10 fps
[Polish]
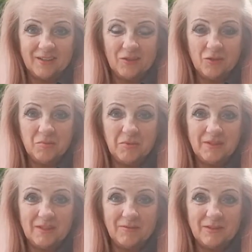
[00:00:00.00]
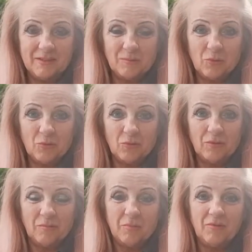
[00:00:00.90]
ktoś mi na Facebooku
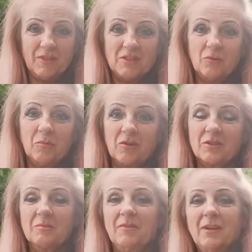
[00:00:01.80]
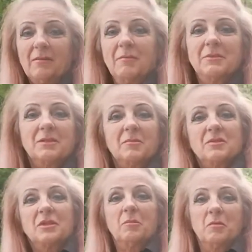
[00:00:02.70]
powiedział, bo rozmawiałam z tą
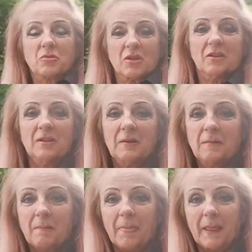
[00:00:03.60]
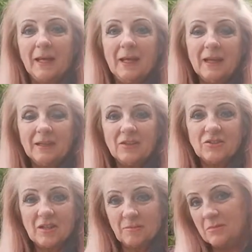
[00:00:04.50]
osobą, że jakieś
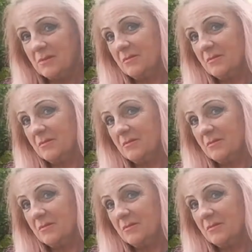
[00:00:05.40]
tam